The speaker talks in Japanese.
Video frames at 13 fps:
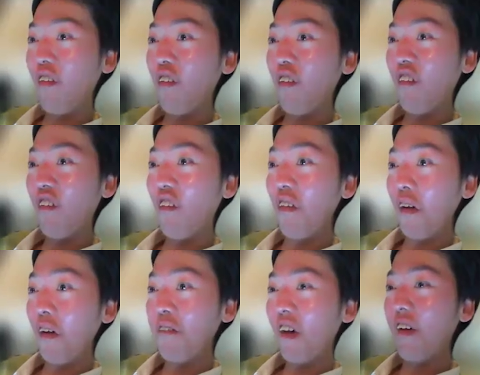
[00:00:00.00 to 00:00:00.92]
とも、
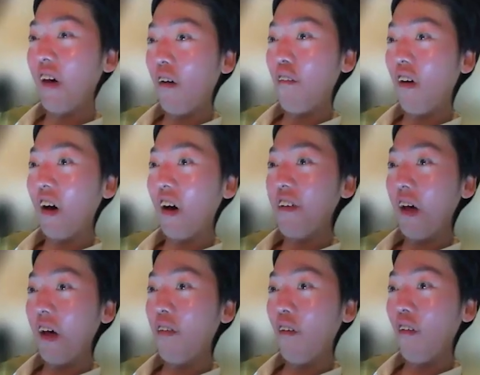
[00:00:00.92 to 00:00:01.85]
皆さん分からな
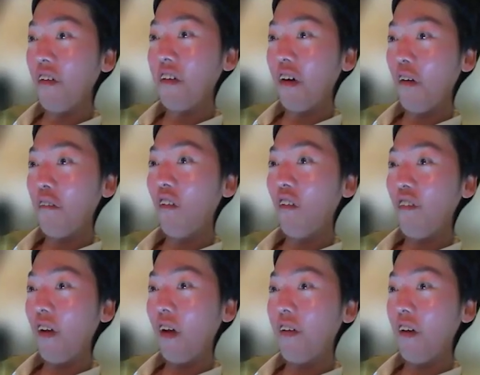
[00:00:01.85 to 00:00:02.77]
いと思うん
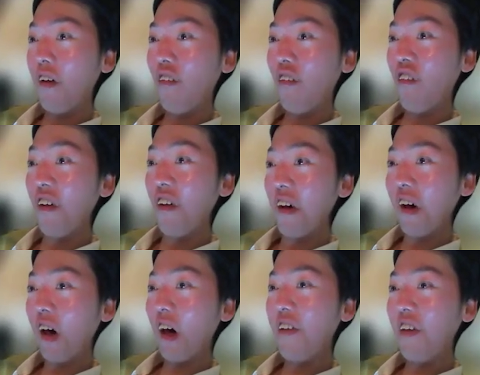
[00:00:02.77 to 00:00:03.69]
ですけど、その
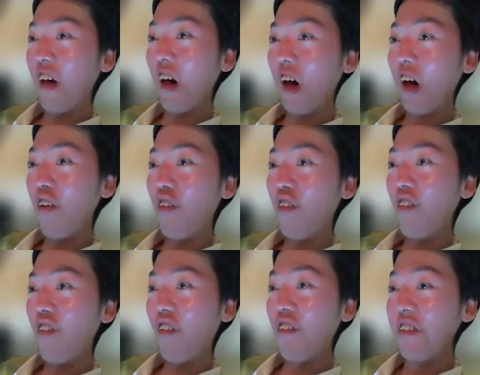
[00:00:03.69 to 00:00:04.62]
クラ会する
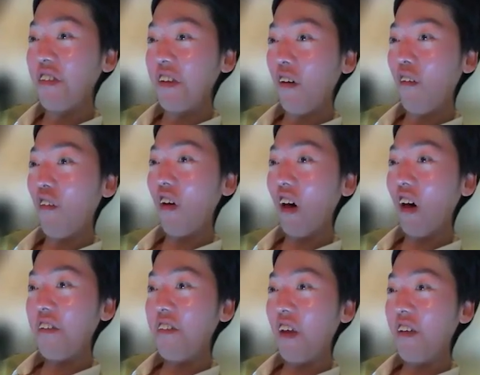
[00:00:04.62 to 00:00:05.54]
と声
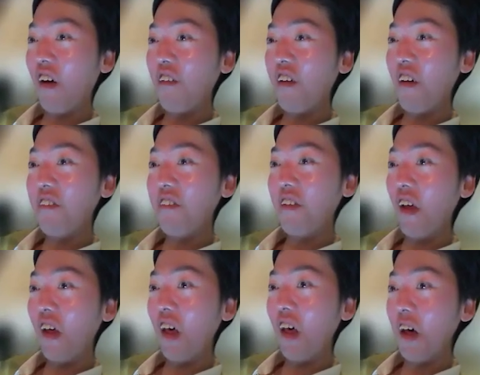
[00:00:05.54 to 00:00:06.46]
が出なくなっ
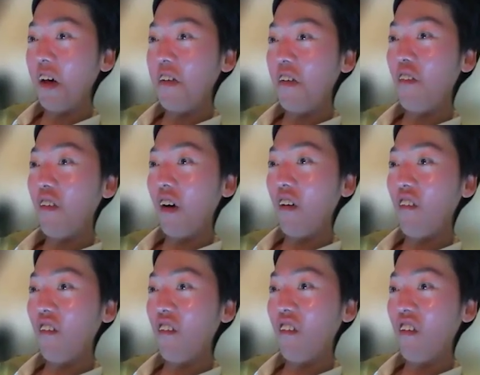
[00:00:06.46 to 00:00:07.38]
てしま
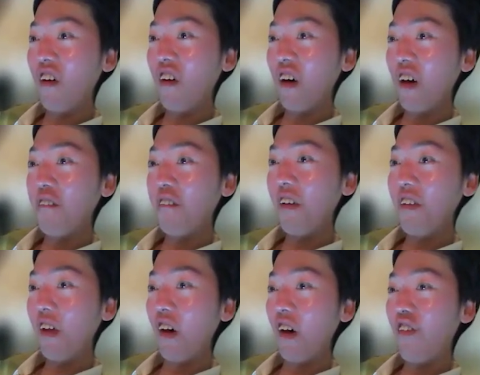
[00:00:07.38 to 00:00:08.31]
う、まあ理
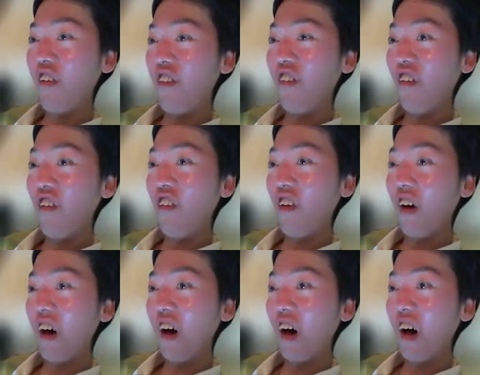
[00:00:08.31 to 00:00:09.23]
屈という
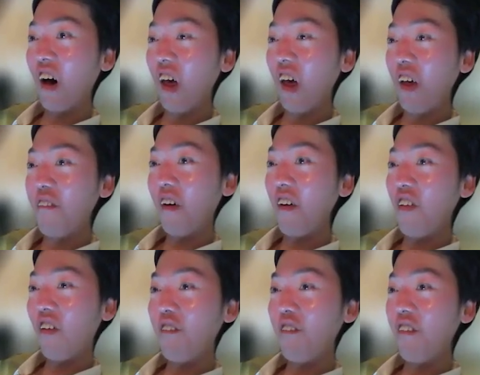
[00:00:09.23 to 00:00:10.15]
か、まあ、
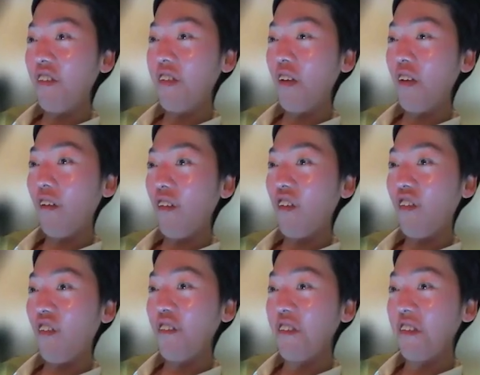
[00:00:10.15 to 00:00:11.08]
仕組みっていうのはちょっ
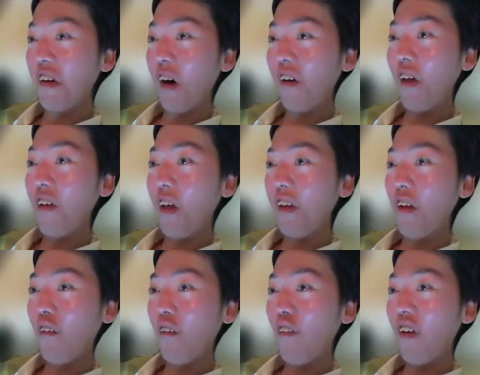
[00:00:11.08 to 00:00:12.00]
と先生が
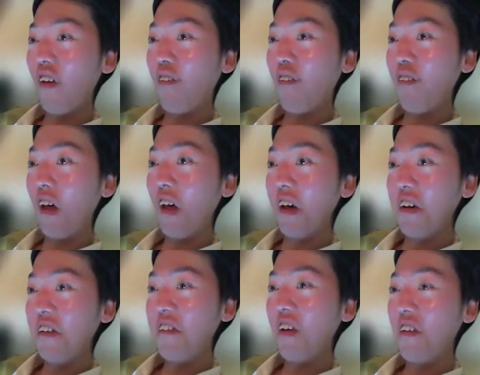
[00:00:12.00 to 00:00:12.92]
ご説明
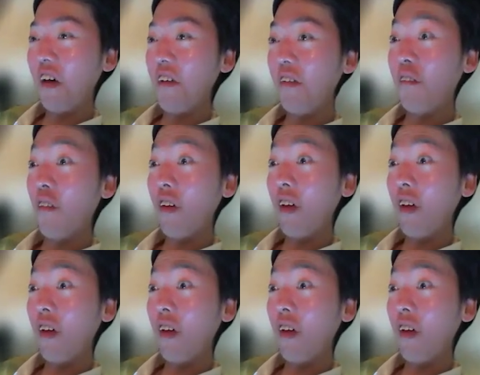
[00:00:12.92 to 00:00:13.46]
いただいてもいい